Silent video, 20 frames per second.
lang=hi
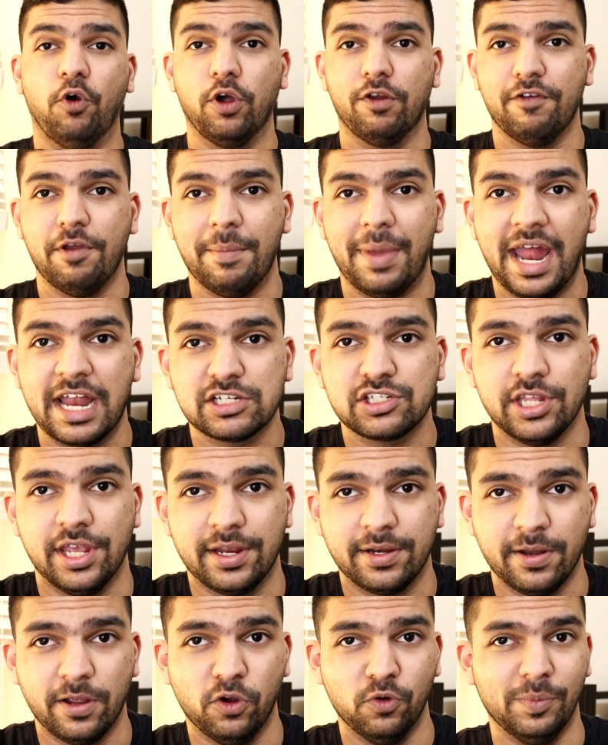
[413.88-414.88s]
फोर वे मैच
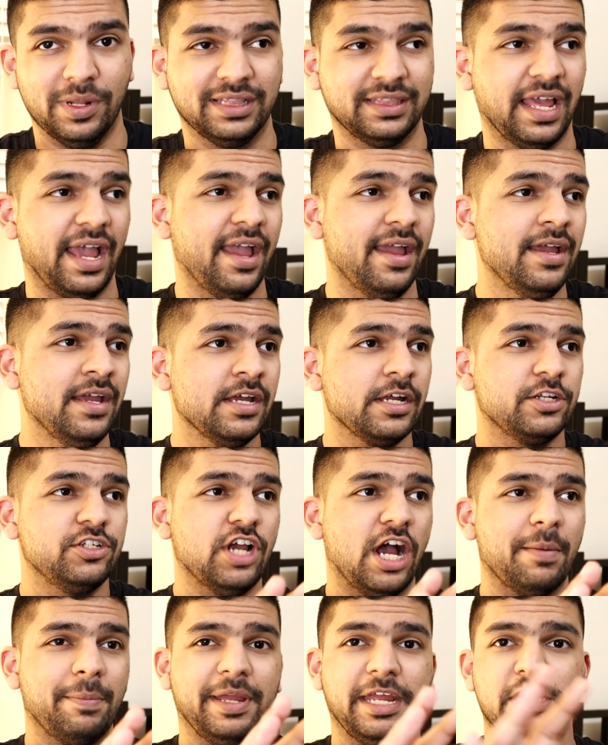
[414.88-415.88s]
देखने को मिलता है
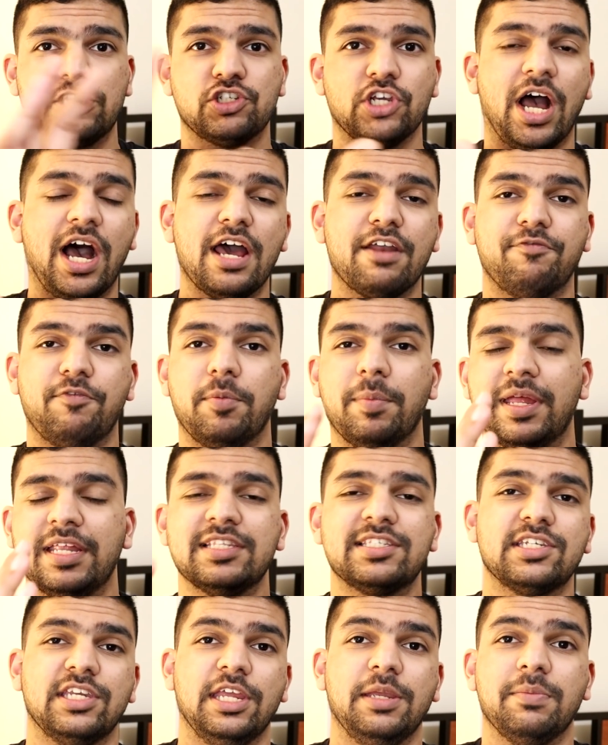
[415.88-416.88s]
जहां पे चार
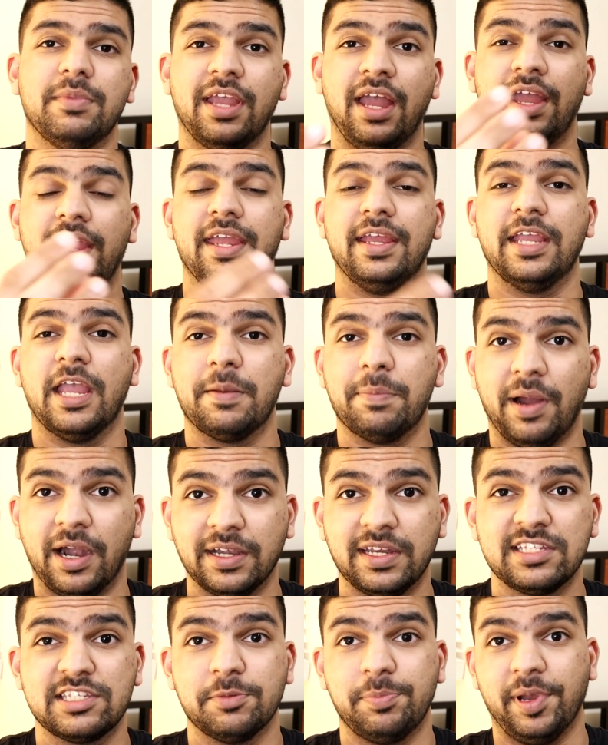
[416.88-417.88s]
विमेन्स टीम के एक एक
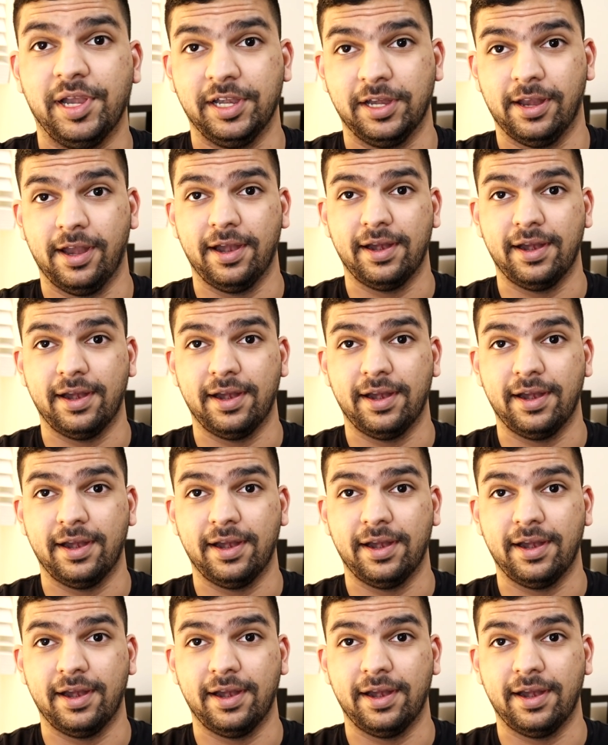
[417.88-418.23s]
पार्टिसिपेंट